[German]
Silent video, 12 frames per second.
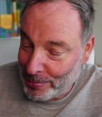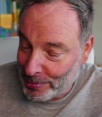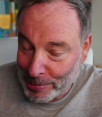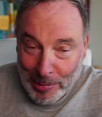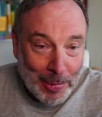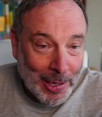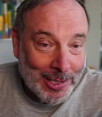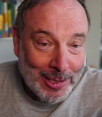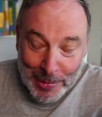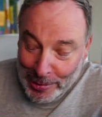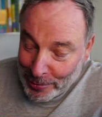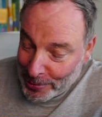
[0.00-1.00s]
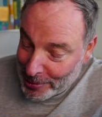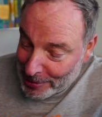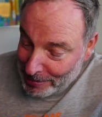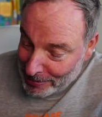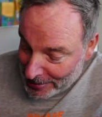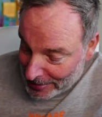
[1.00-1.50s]
Fangen wir bei Adam und Eva
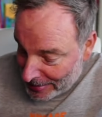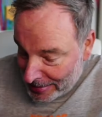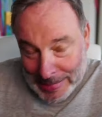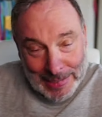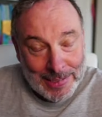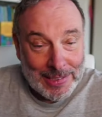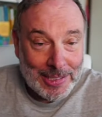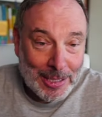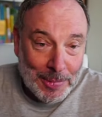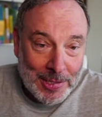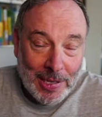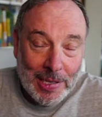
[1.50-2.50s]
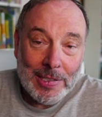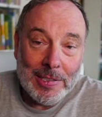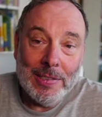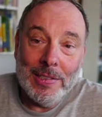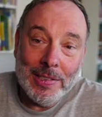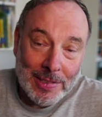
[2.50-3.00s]
an. Gibt's ja alles
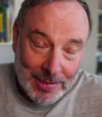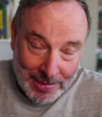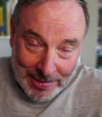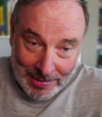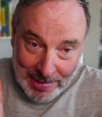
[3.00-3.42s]
nicht.